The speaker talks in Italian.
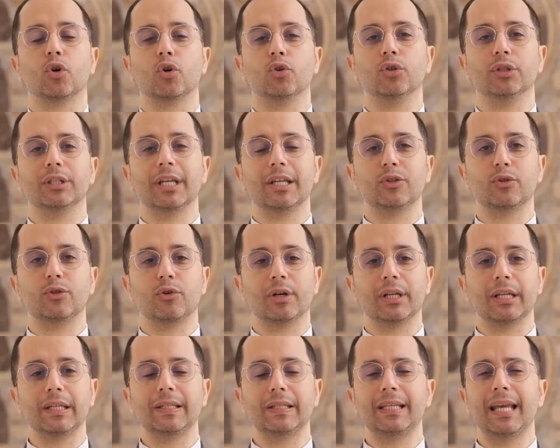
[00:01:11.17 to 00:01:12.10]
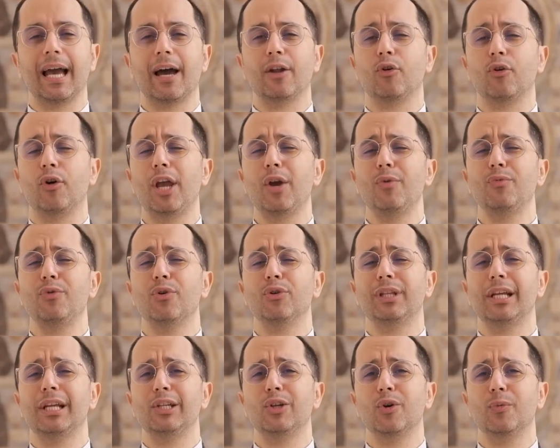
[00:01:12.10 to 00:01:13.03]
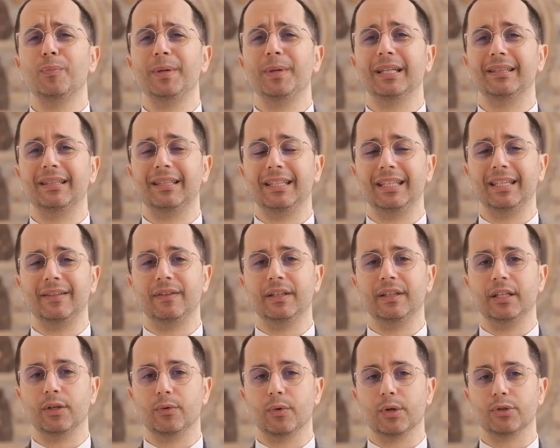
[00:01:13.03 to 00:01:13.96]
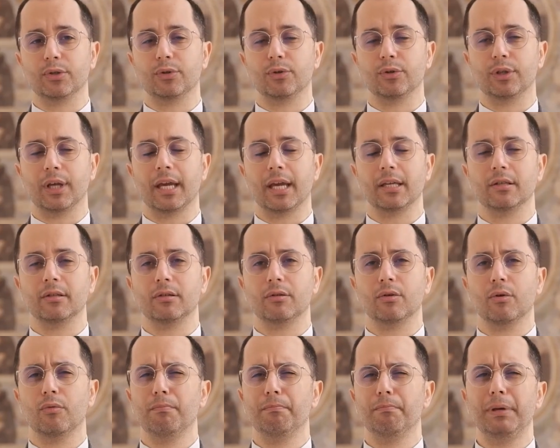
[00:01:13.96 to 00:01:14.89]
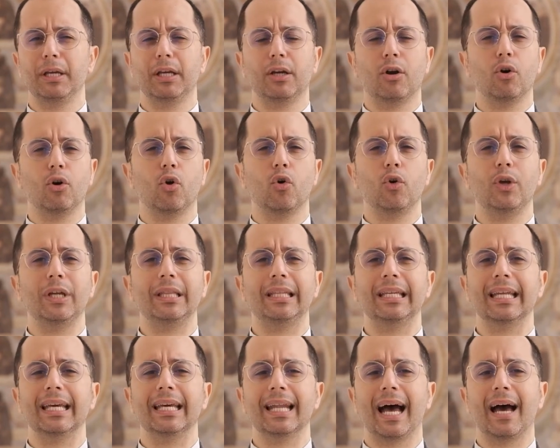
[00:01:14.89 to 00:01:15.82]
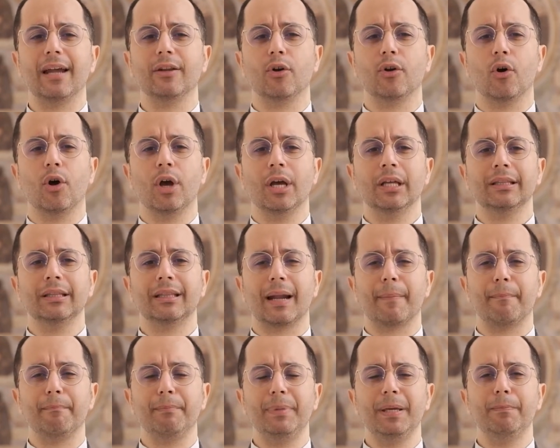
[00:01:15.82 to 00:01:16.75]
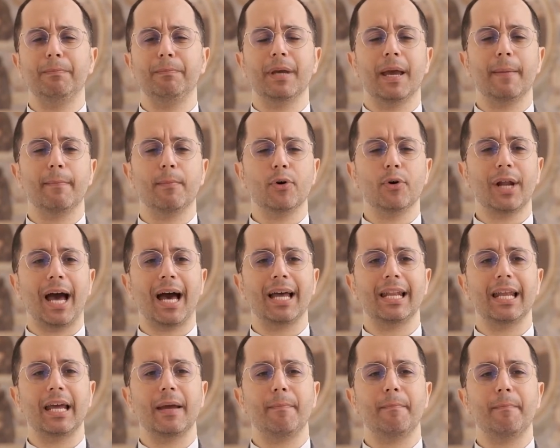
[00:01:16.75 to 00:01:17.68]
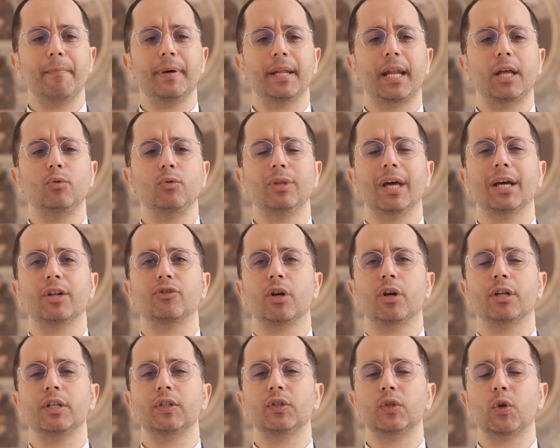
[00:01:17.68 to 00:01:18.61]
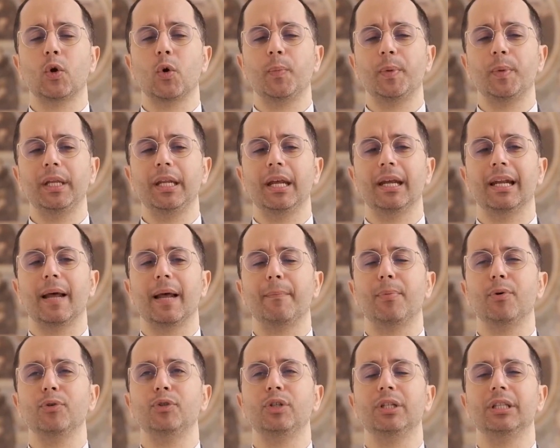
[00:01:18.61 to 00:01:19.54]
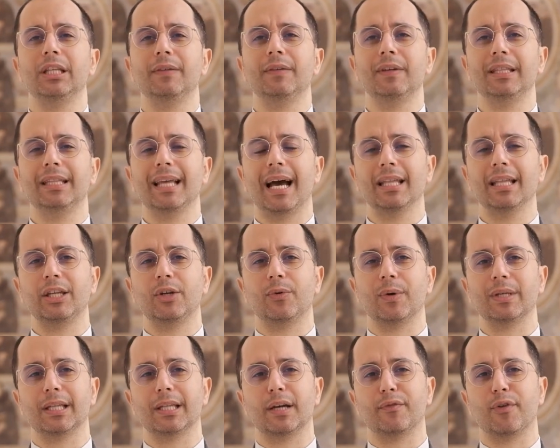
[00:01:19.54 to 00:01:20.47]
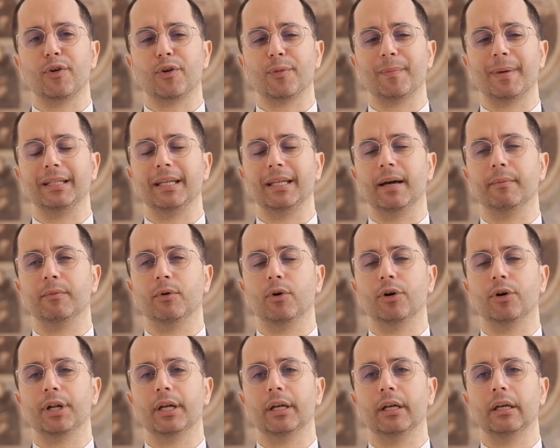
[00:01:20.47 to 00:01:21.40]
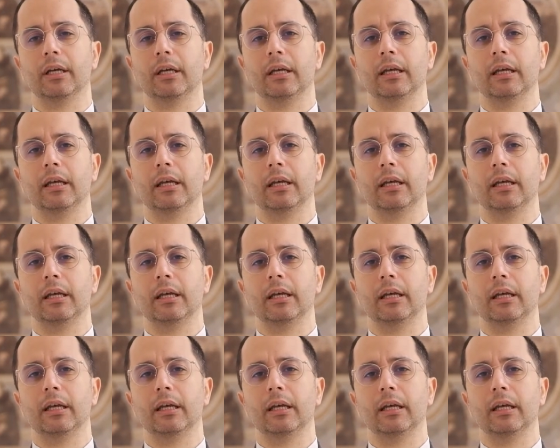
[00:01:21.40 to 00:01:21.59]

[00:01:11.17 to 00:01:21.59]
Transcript: contesto cristiano è uno degli obiettivi di questo testo, un piccolo itinerario tra Bibbia e morale per aiutarci a riscoprire la positività di questa forma di amore.